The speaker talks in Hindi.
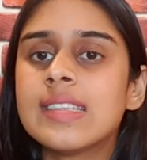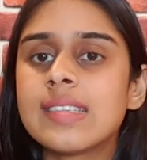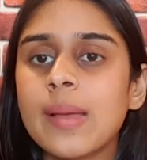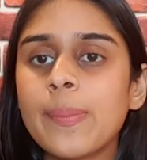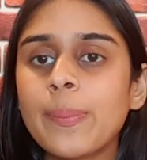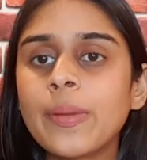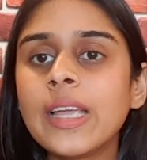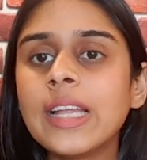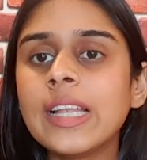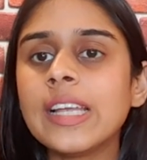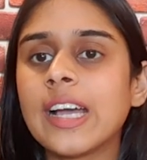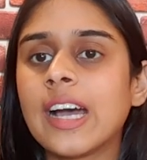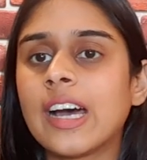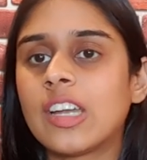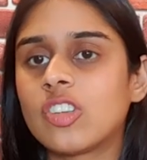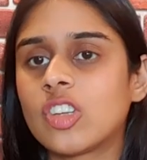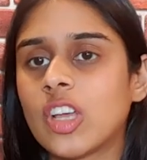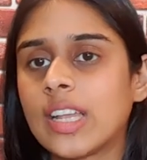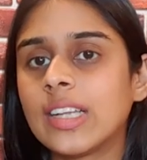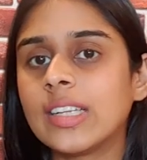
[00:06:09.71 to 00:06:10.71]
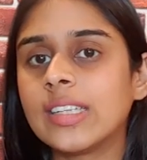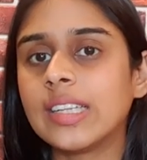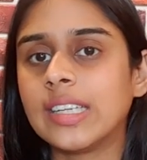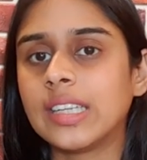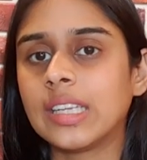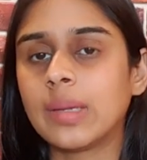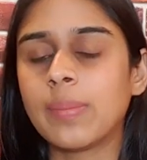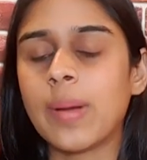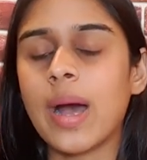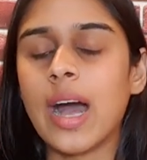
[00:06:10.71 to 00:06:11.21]
सबके लिए हर जाना
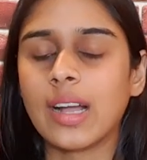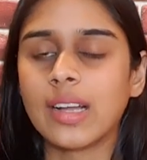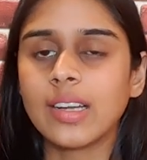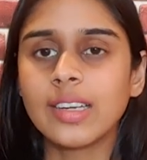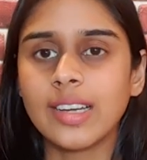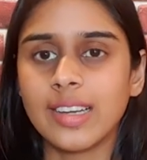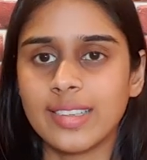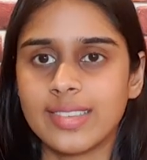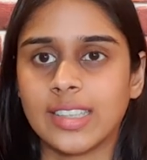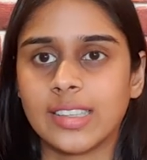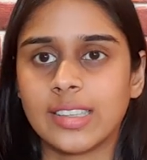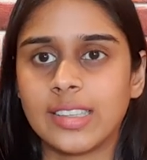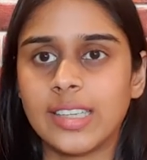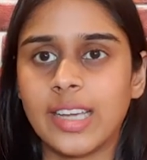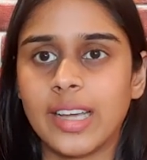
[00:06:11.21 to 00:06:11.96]
देने की मांग कर सकती